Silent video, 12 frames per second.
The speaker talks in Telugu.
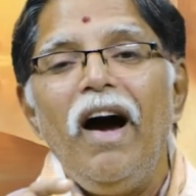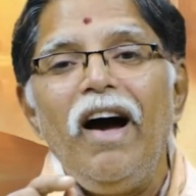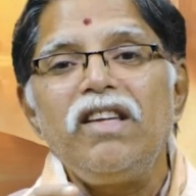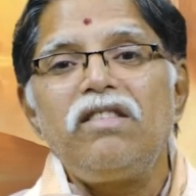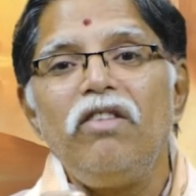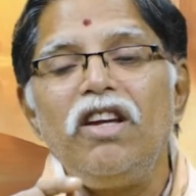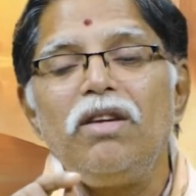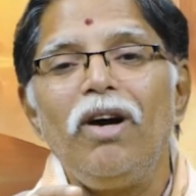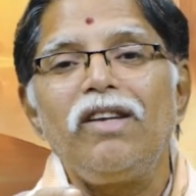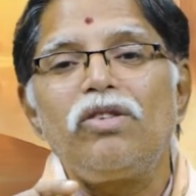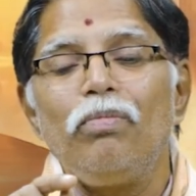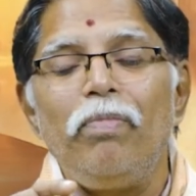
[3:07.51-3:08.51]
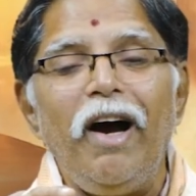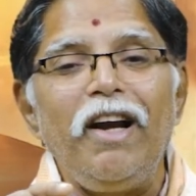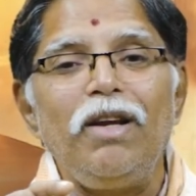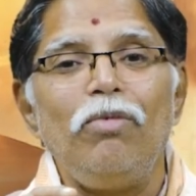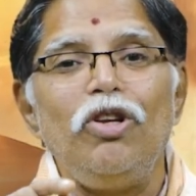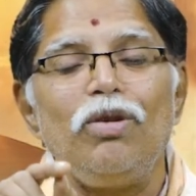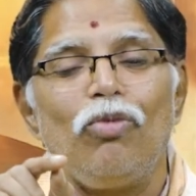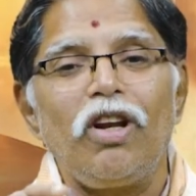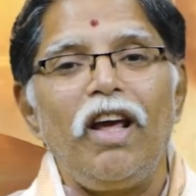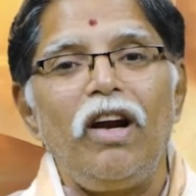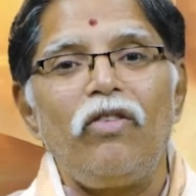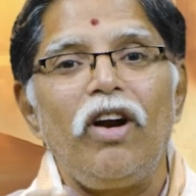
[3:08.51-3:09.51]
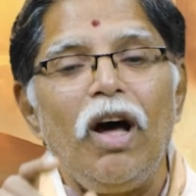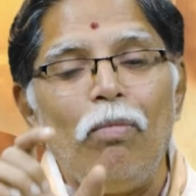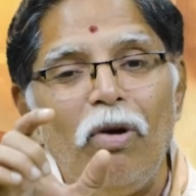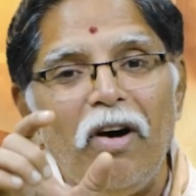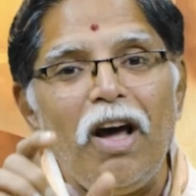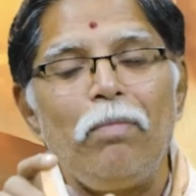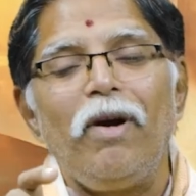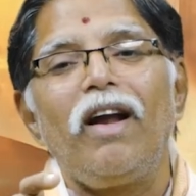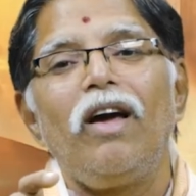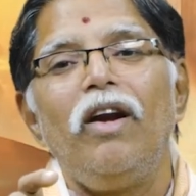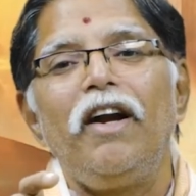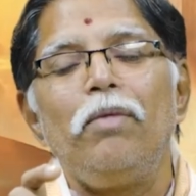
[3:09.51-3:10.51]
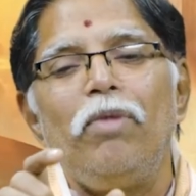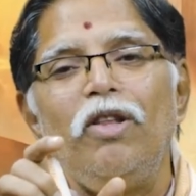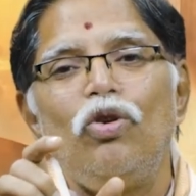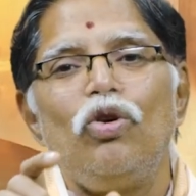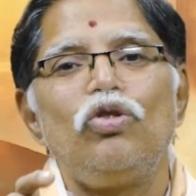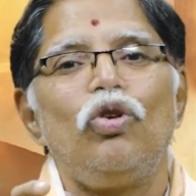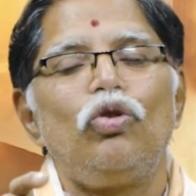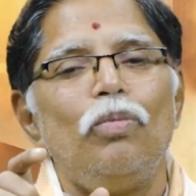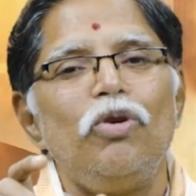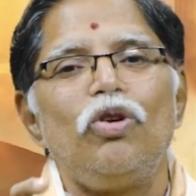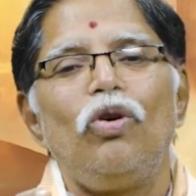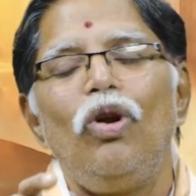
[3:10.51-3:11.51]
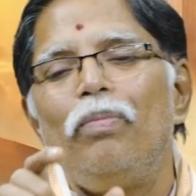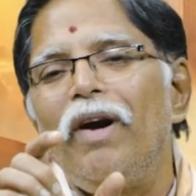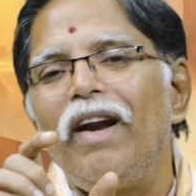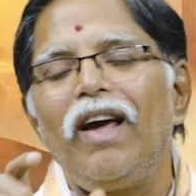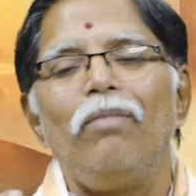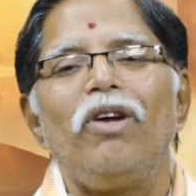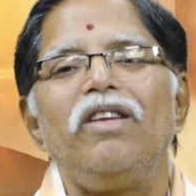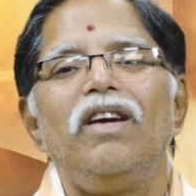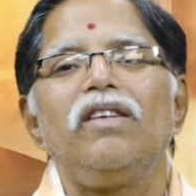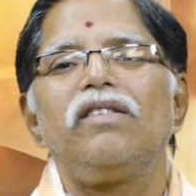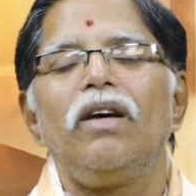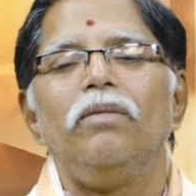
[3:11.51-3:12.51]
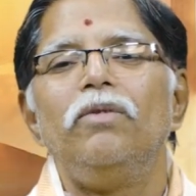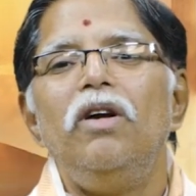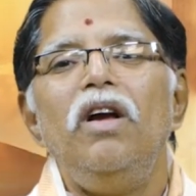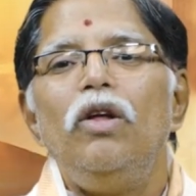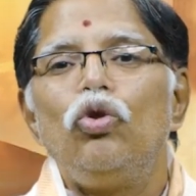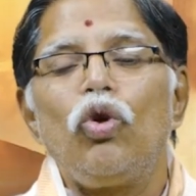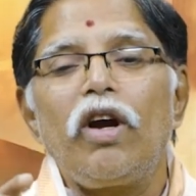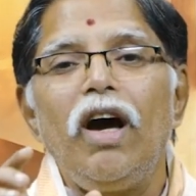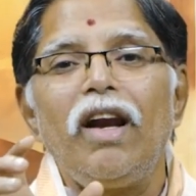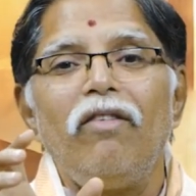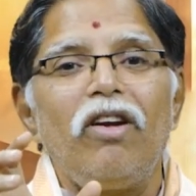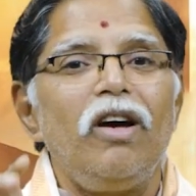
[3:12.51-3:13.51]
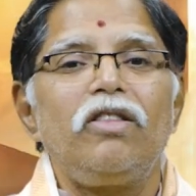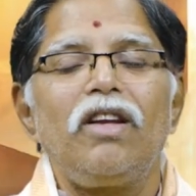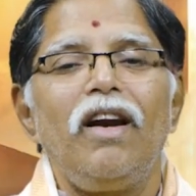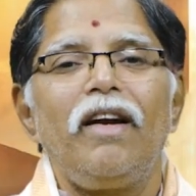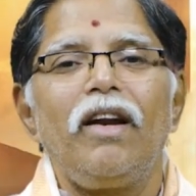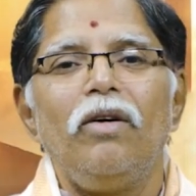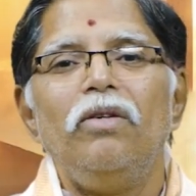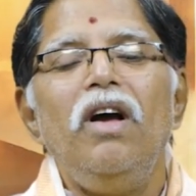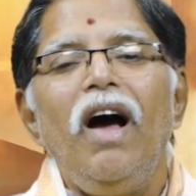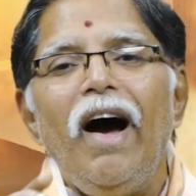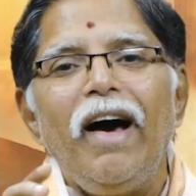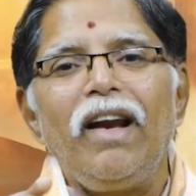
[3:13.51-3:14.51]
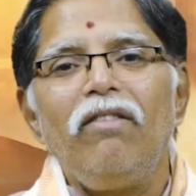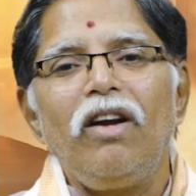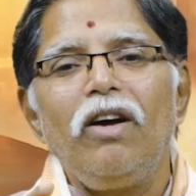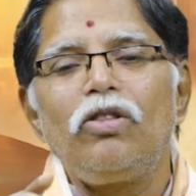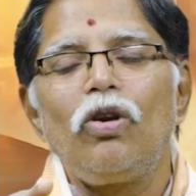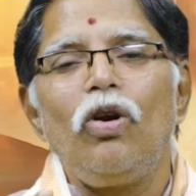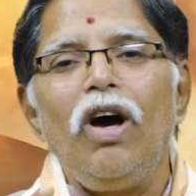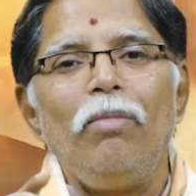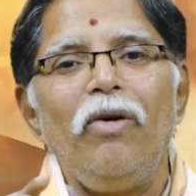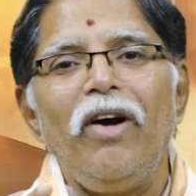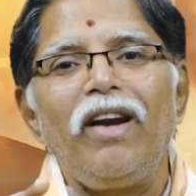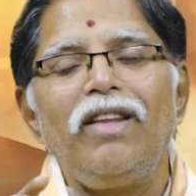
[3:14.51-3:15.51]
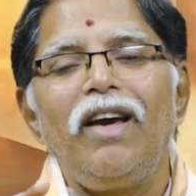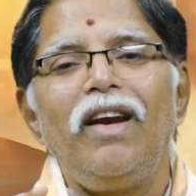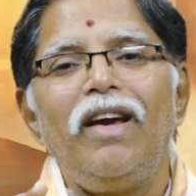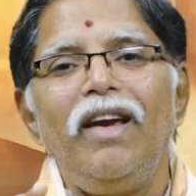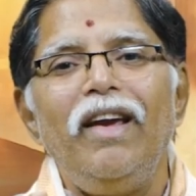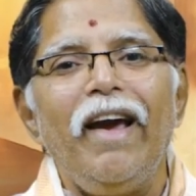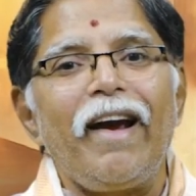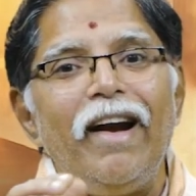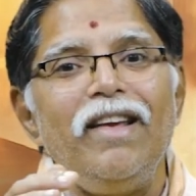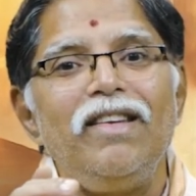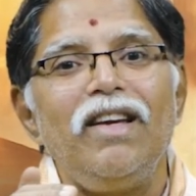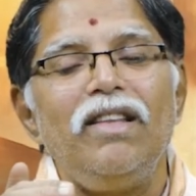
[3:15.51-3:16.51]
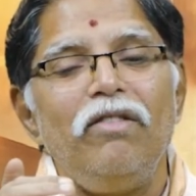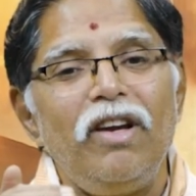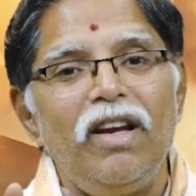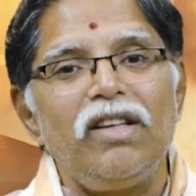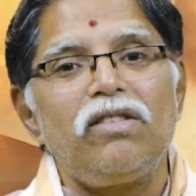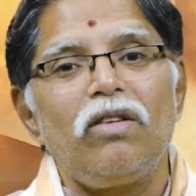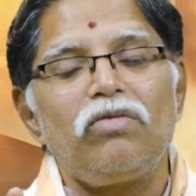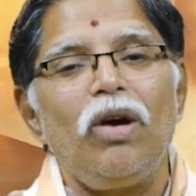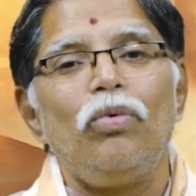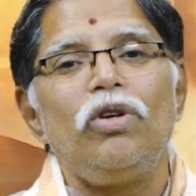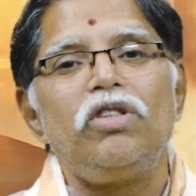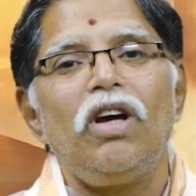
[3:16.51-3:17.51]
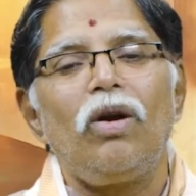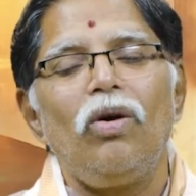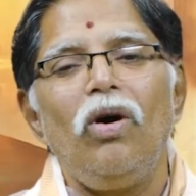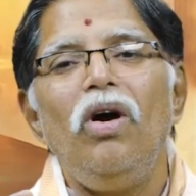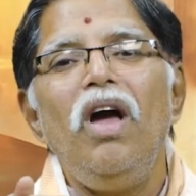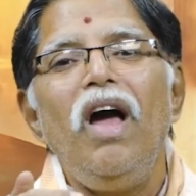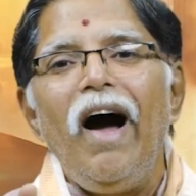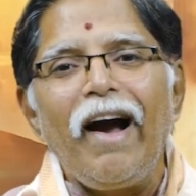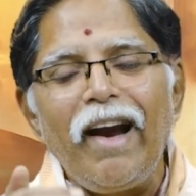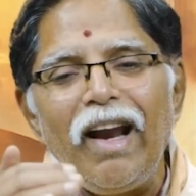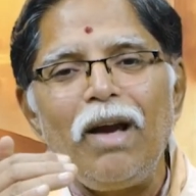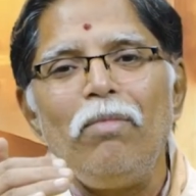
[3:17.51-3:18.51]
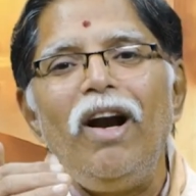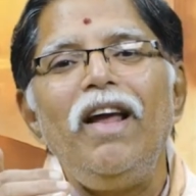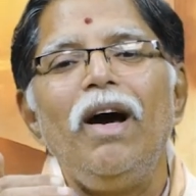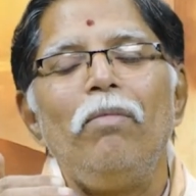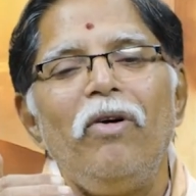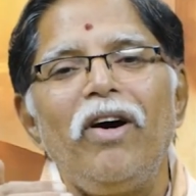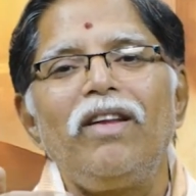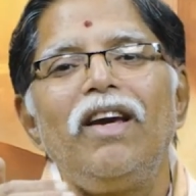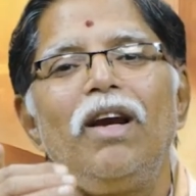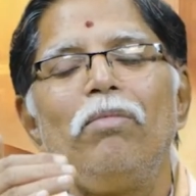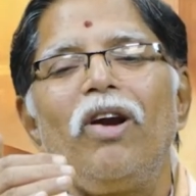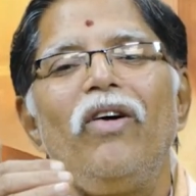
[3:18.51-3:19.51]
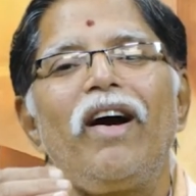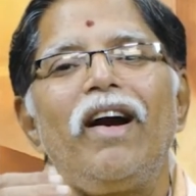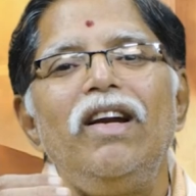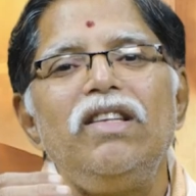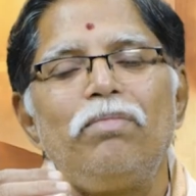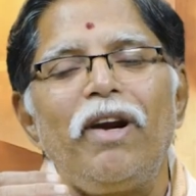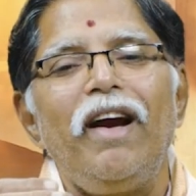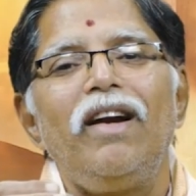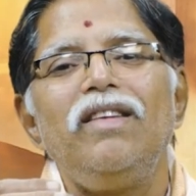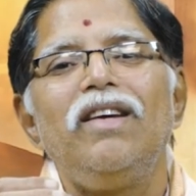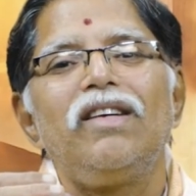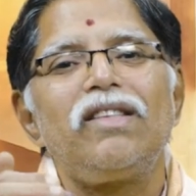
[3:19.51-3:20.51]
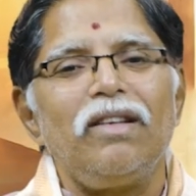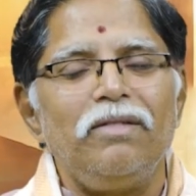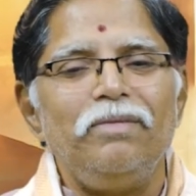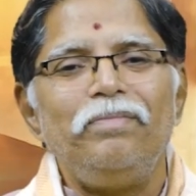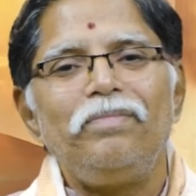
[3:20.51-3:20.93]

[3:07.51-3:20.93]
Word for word: ఆశ్వేజ మాసం పాడ్యం నుంచి మొదలైనటువంటి అమ్మవారి పండుగలు అంటే పది రోజులు తొమ్మిది రోజులు పండుగలు మనం చేస్తాం దుర్గా నవరాత్రులు అంటాం ఆ నవరాత్రుల్లో అమ్మవారి దగ్గరికి ఎక్కడి నుంచి అయితే విఘ్నేశ్వర స్వామి వచ్చారో అక్కడికి మళ్ళీ అమ్మవారి దగ్గరికి మనం అక్కడి నుంచి ప్రయాణం చేస్తాం